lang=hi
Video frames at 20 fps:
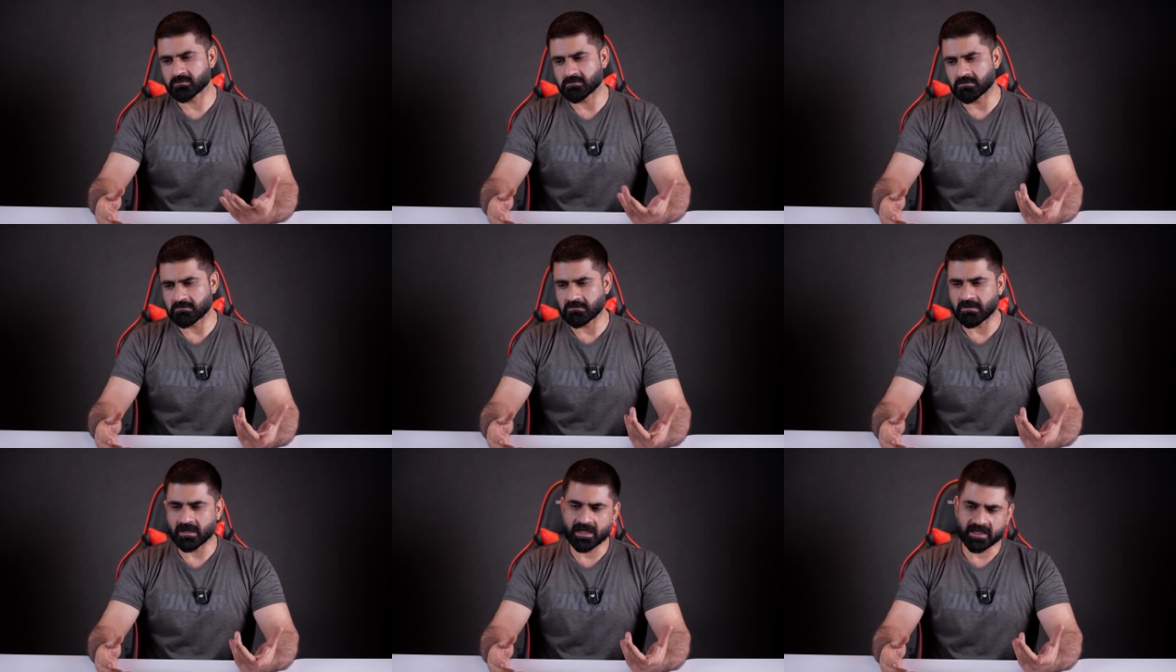
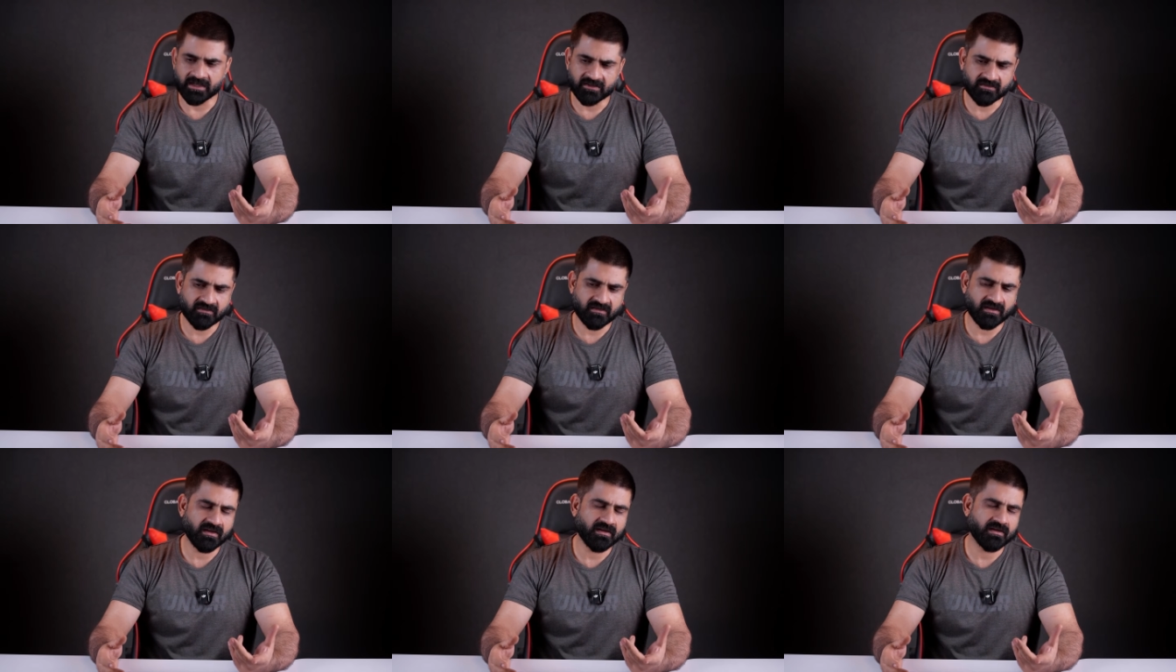तो आई
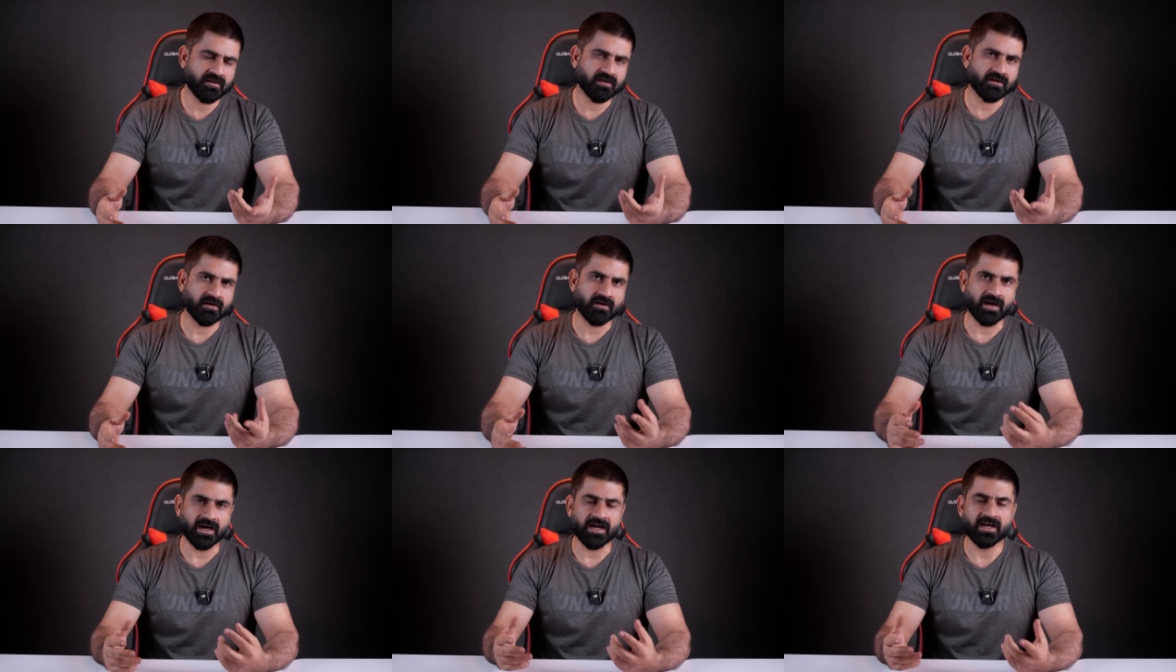थिंक
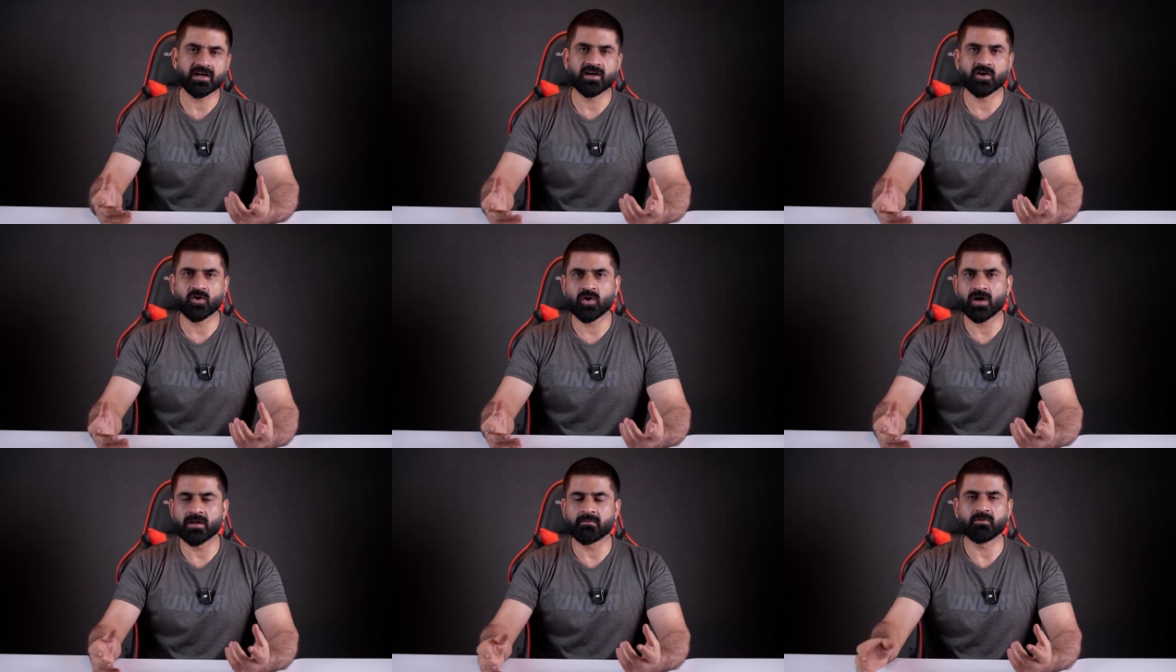राइट
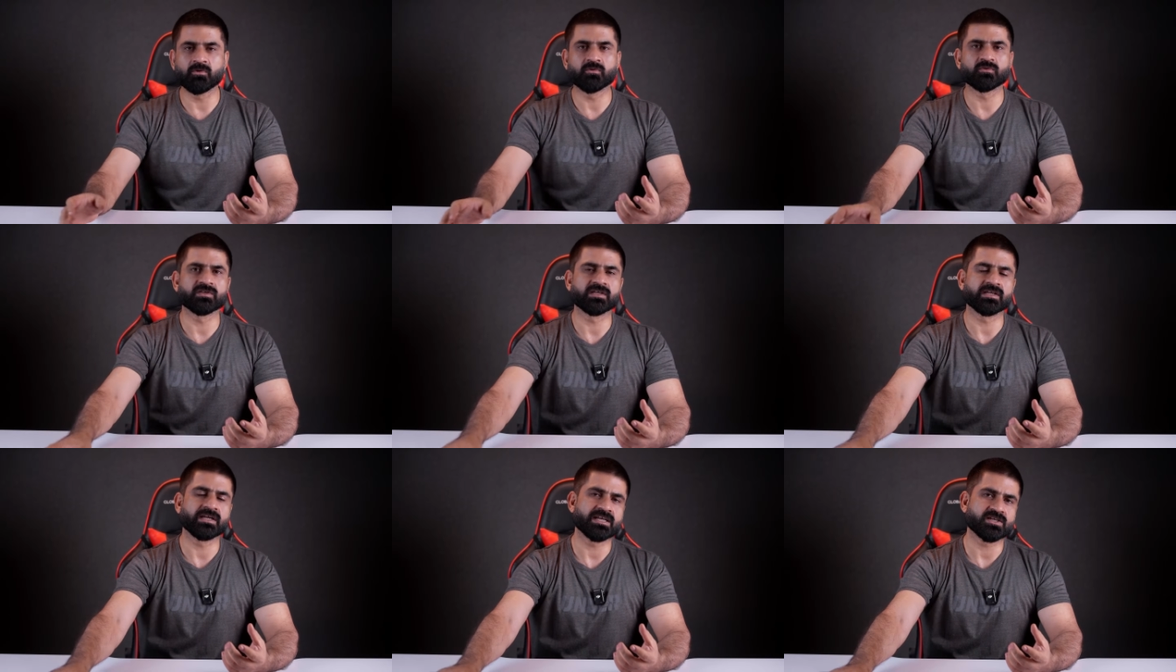नाउ आई एम
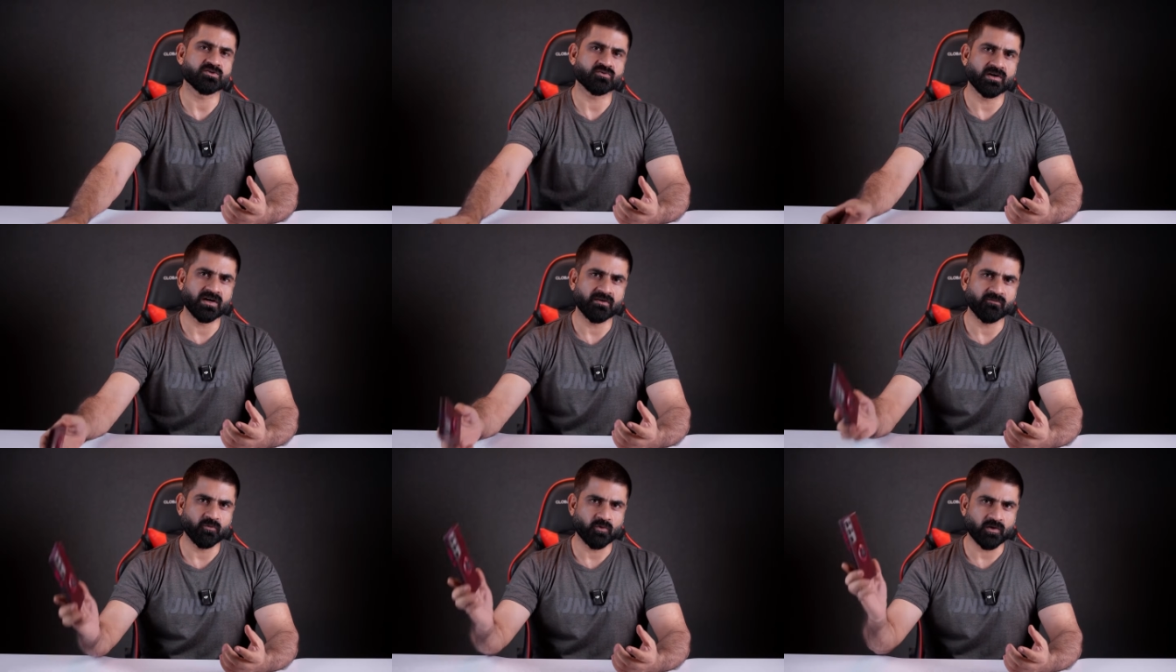यूजिंग एस
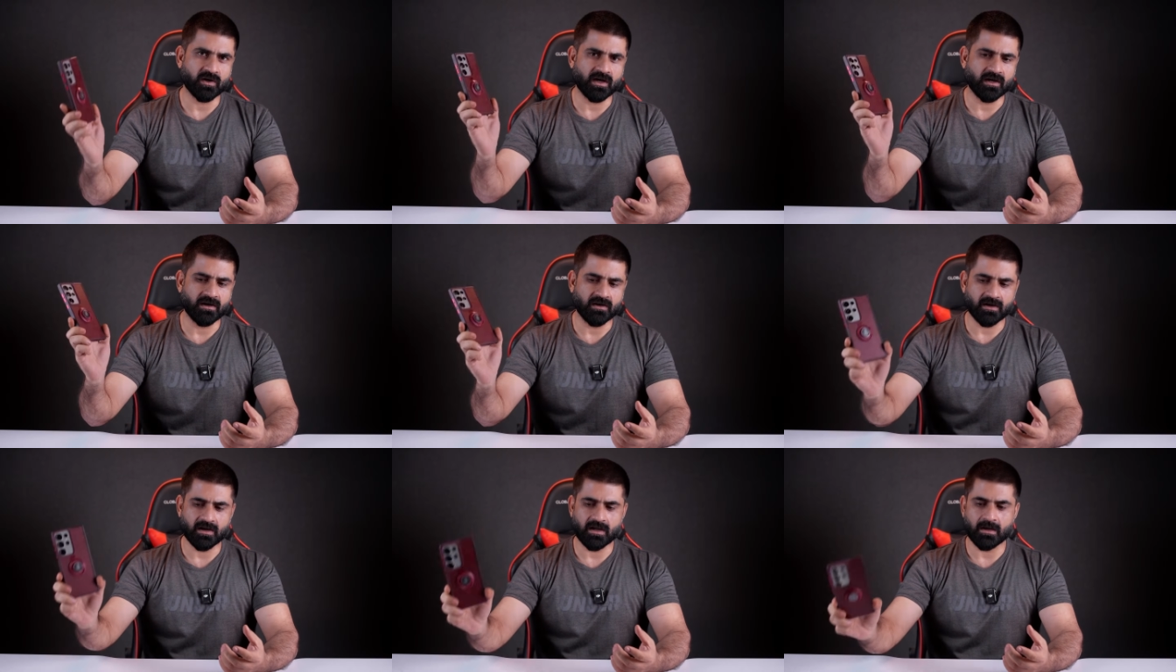ट्वेंटी फोर
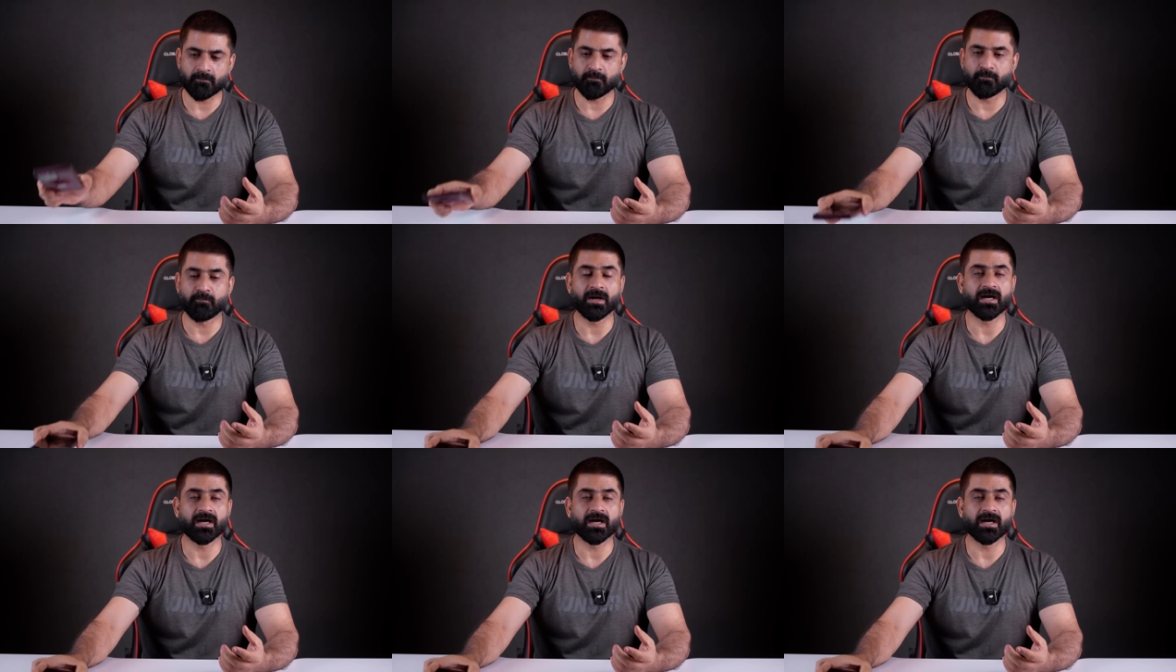अल्ट्रा